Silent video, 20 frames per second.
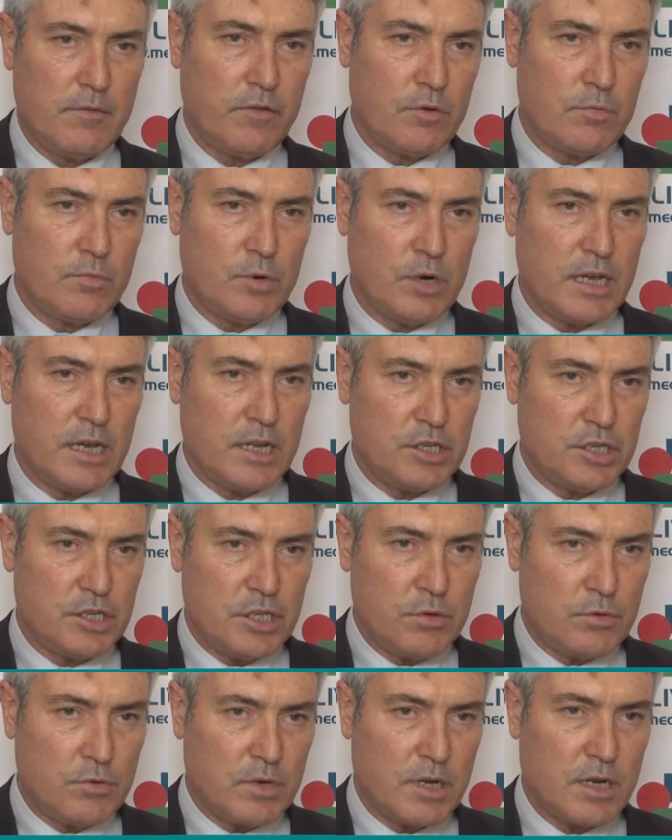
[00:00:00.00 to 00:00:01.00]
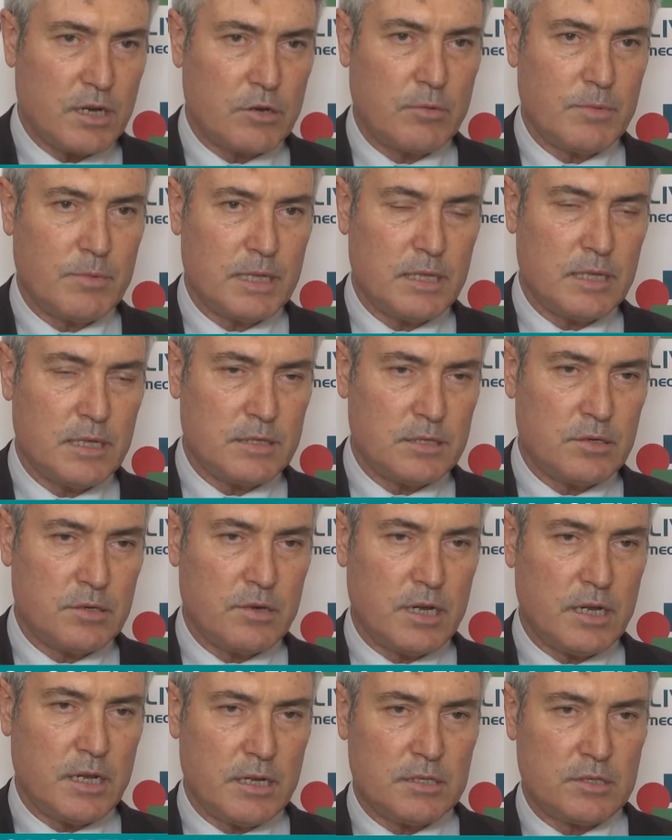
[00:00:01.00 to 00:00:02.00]
formulare cinque
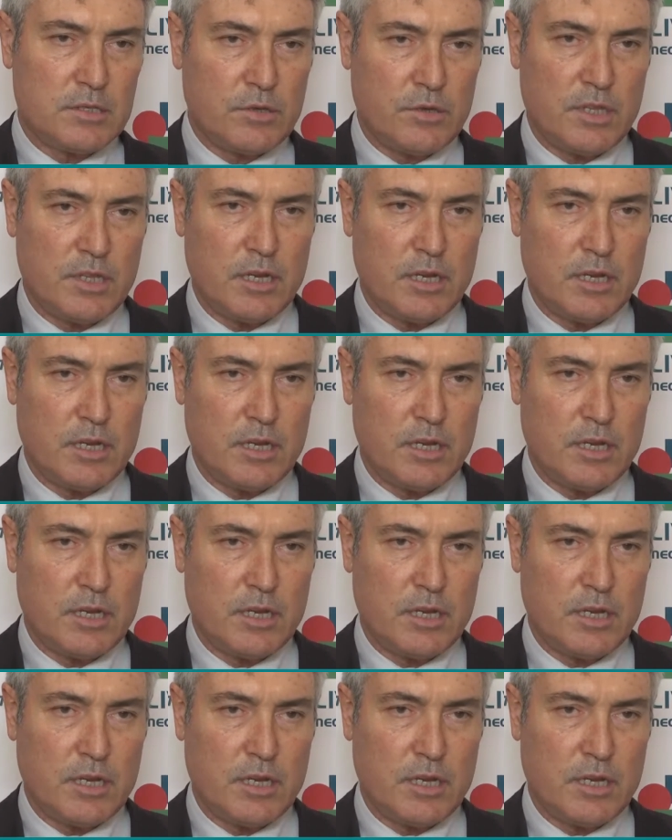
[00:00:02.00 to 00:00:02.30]
raccomandazioni a rischio